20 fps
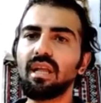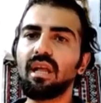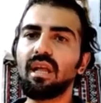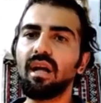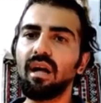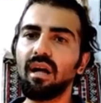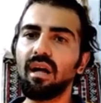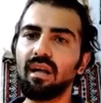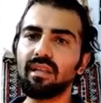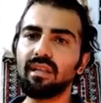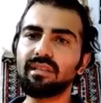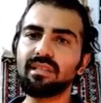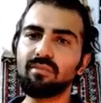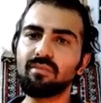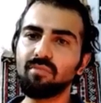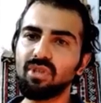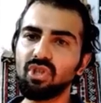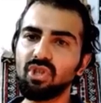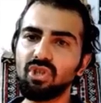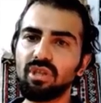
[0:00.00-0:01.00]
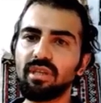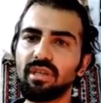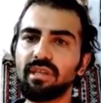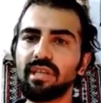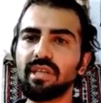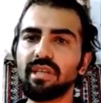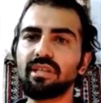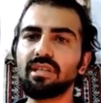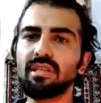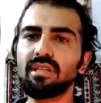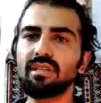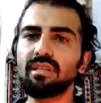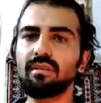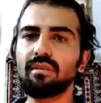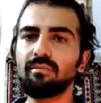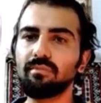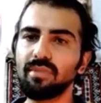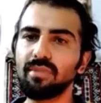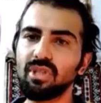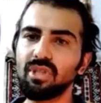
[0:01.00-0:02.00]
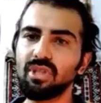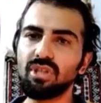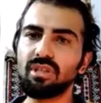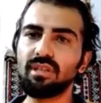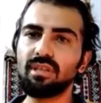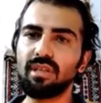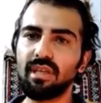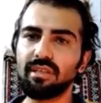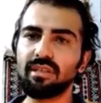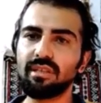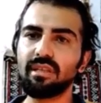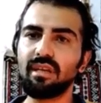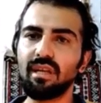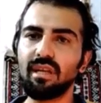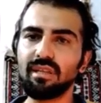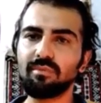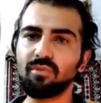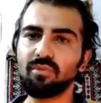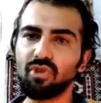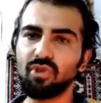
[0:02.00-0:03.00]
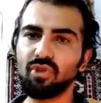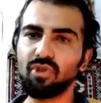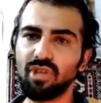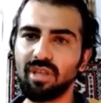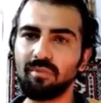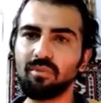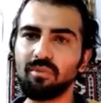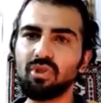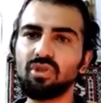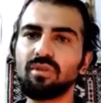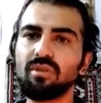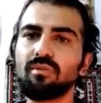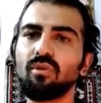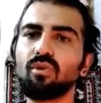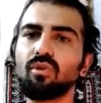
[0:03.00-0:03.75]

6'mış, 7'miş yani 60, 70.